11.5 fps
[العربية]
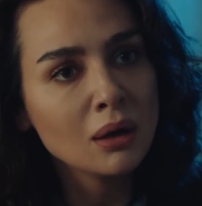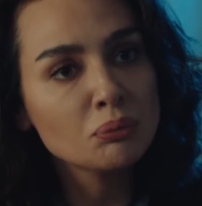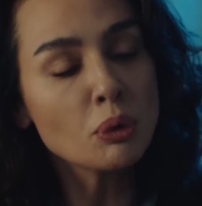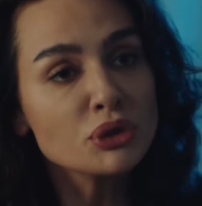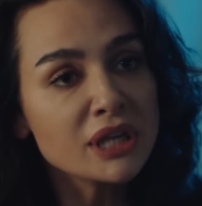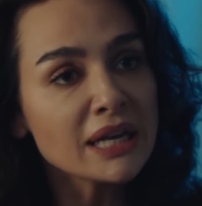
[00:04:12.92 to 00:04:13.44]

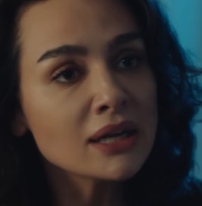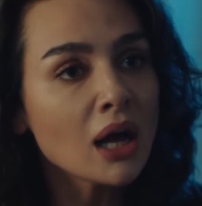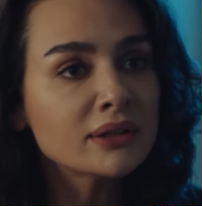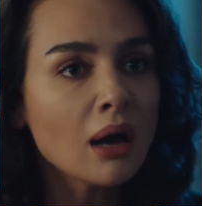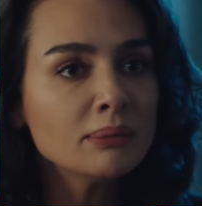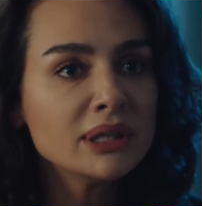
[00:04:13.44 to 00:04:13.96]
هاي
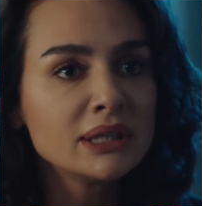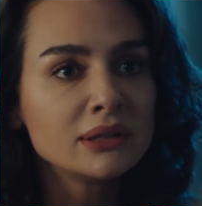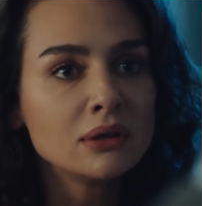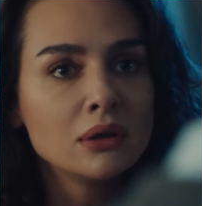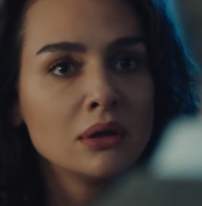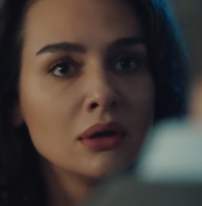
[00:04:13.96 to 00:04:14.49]
الرجولة اللي
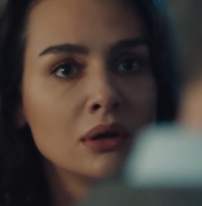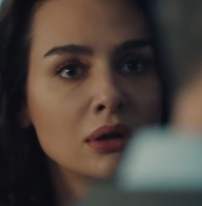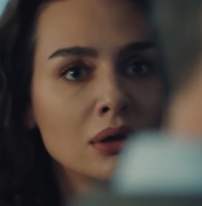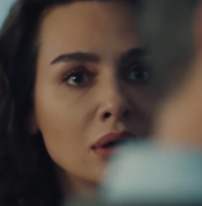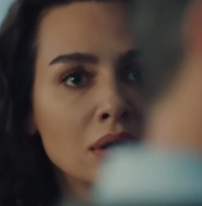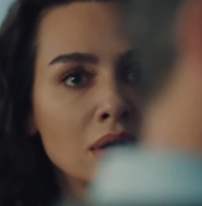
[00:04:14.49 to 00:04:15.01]
بتعرفها؟
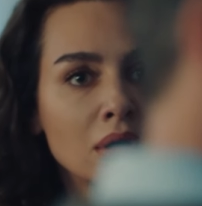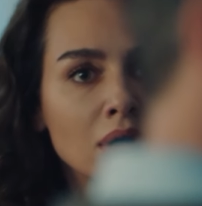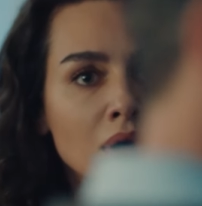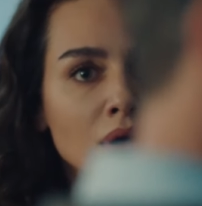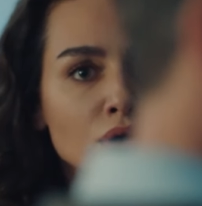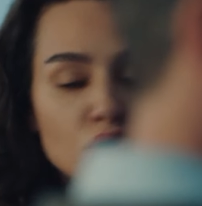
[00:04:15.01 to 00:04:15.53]

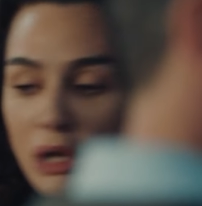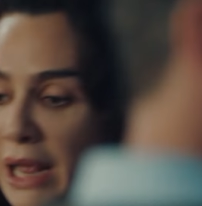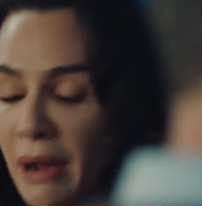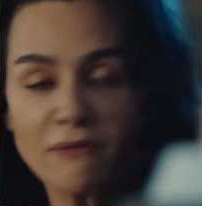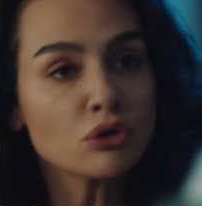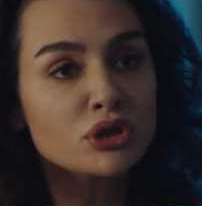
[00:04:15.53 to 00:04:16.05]
لو
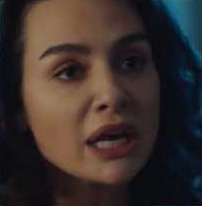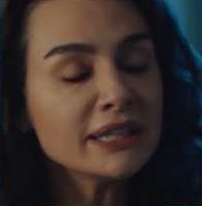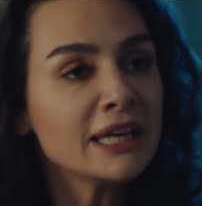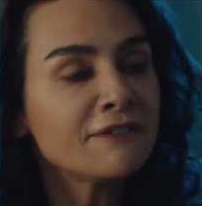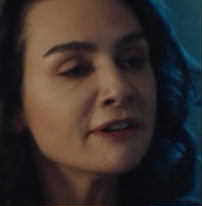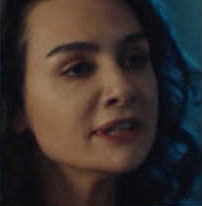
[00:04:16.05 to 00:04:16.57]
سليمان
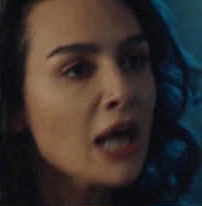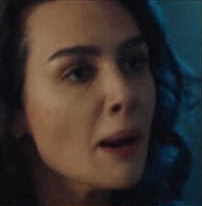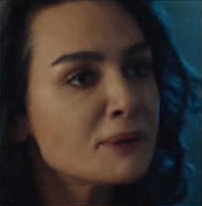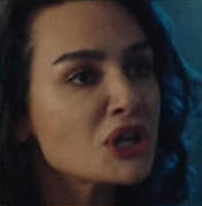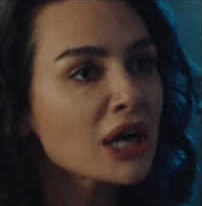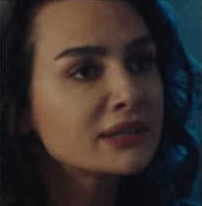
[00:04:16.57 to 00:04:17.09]
قتله العرفان
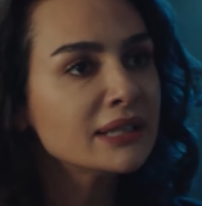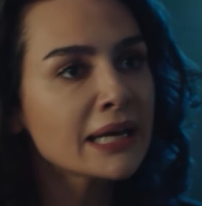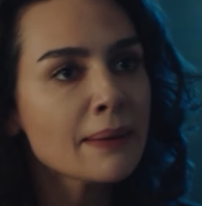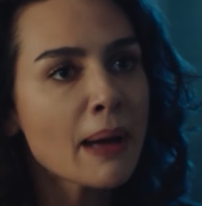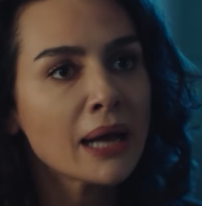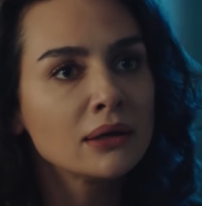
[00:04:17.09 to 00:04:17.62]
إلي وقتها شو
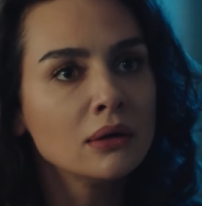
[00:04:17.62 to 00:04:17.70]
بتعمل